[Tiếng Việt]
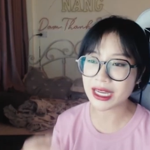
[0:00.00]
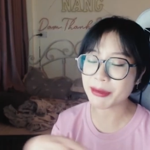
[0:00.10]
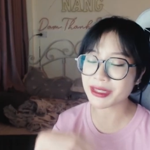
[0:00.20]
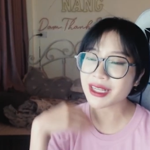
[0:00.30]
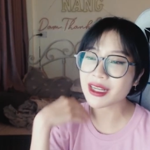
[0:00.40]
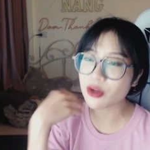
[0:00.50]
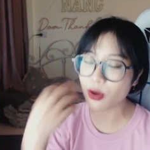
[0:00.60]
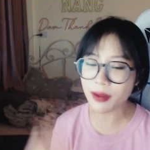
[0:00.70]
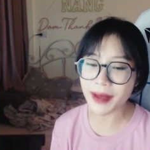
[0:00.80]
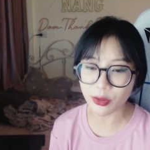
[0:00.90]
mà nhắc đến
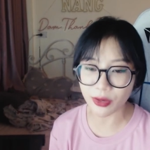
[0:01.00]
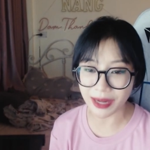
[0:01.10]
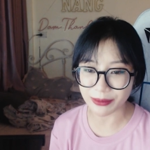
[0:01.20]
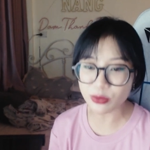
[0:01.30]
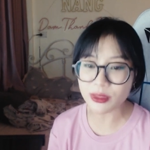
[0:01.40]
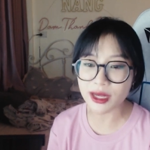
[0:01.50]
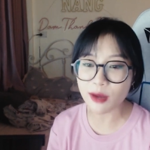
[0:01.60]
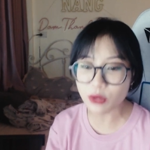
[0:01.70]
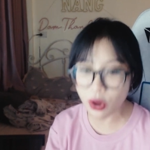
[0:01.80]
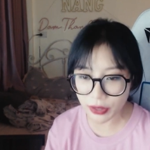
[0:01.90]
nó các bạn còn cảm xúc gì không thôi